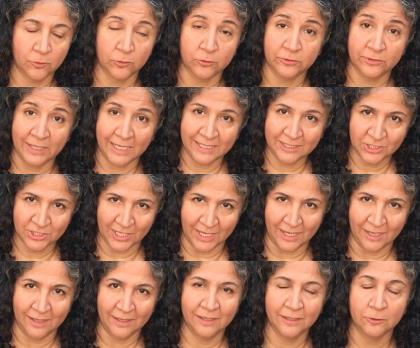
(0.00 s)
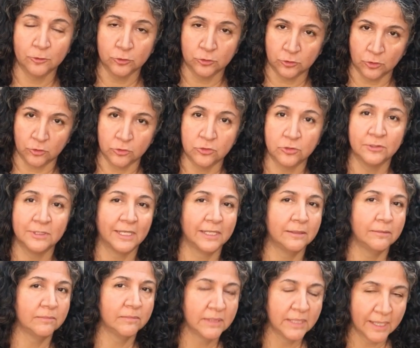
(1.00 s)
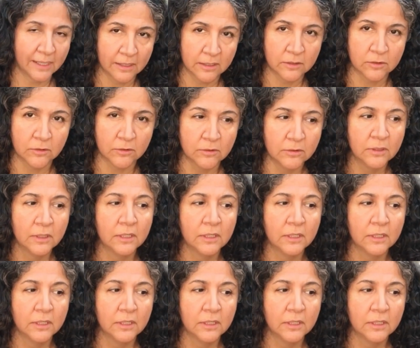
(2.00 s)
cosecha en otoño y en invierno,